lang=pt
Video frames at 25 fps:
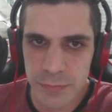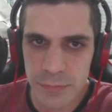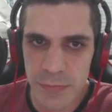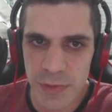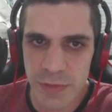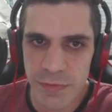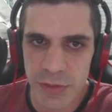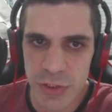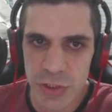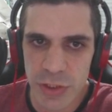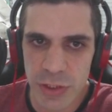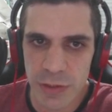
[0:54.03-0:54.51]

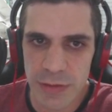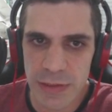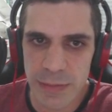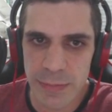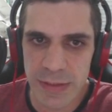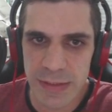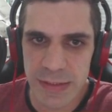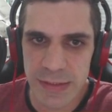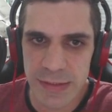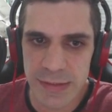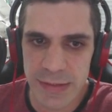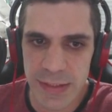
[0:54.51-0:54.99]
Vai jogar um
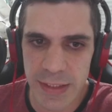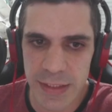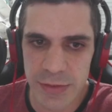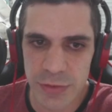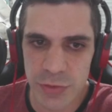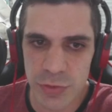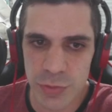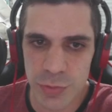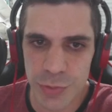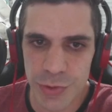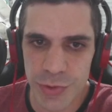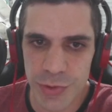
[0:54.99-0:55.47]
dama D7
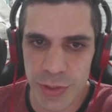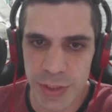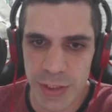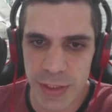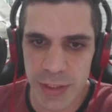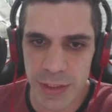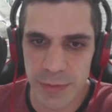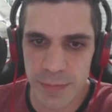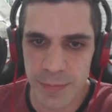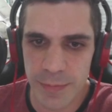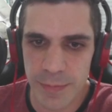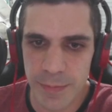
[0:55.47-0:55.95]
sujo
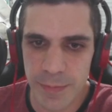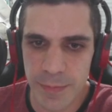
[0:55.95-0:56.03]
aqui.